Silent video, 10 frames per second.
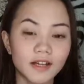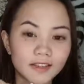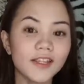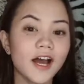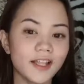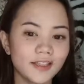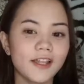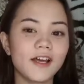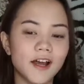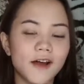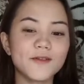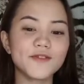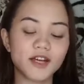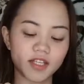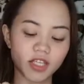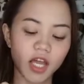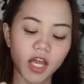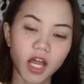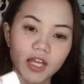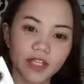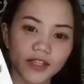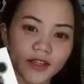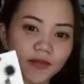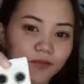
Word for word: nagandahan talaga ako sa kanya kahit